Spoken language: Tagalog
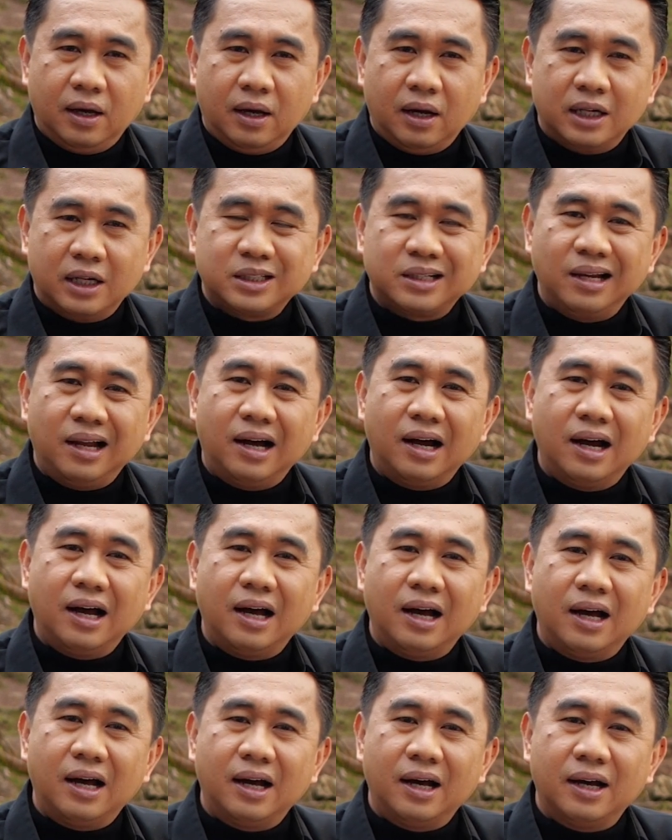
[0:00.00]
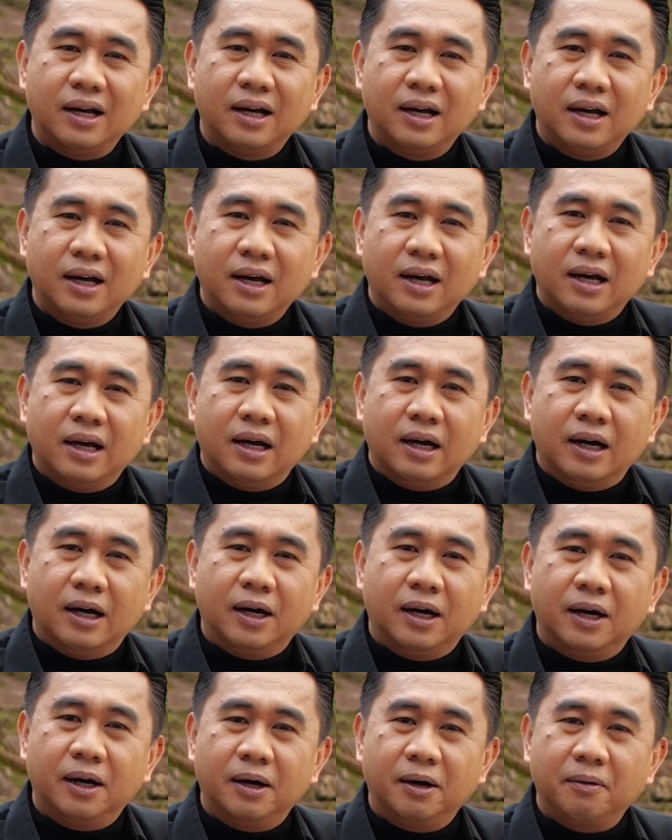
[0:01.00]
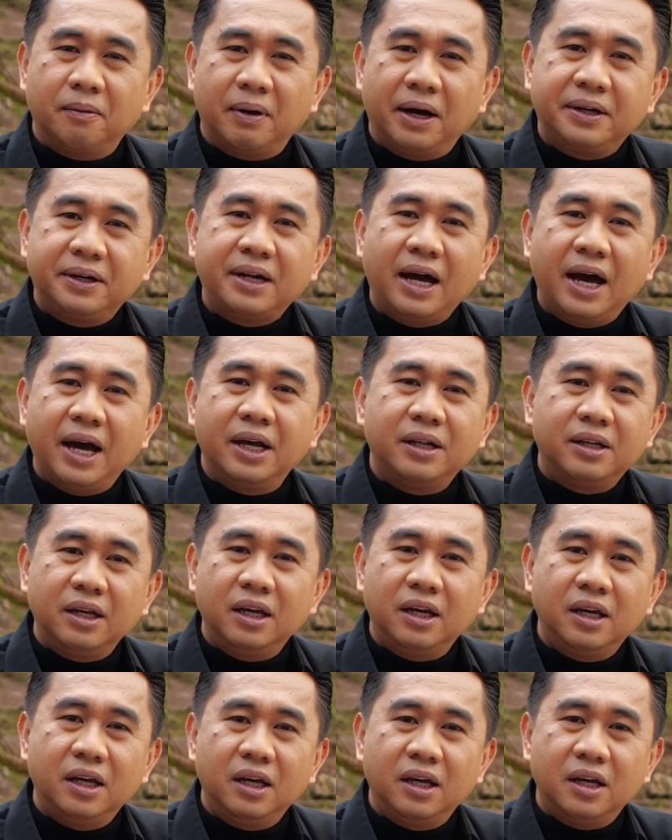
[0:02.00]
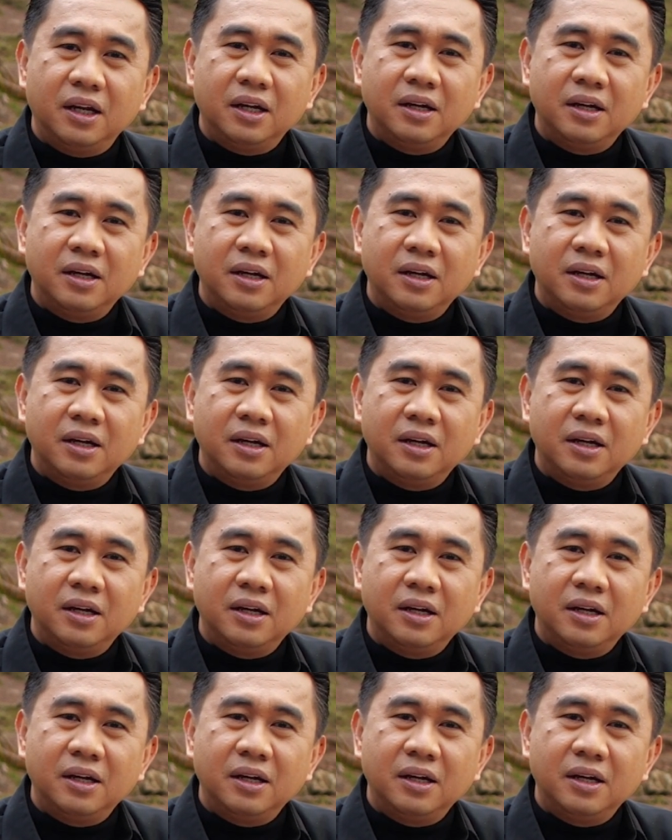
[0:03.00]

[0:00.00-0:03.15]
Kasla nga uh, ah, adda iti